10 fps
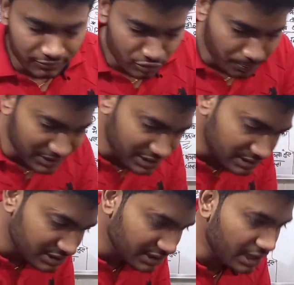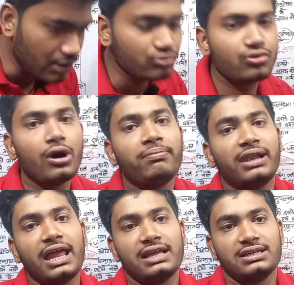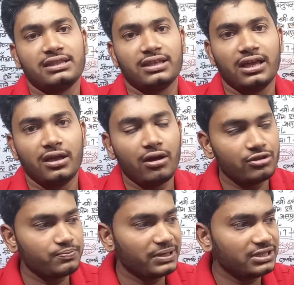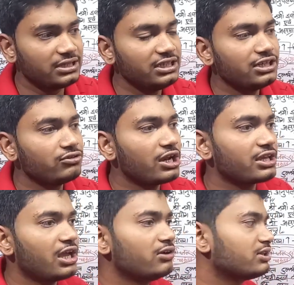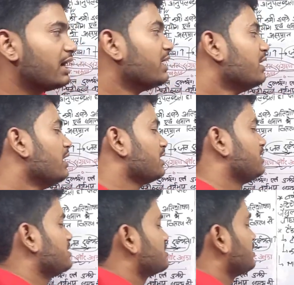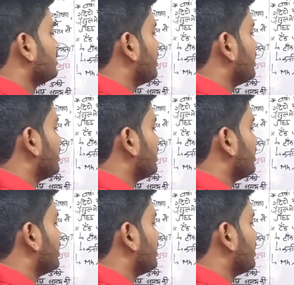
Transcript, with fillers: जो पद्धति है उसको अपनाया जाता है और उस पद्धति के द्वारा क्या होता है कि जैसे ये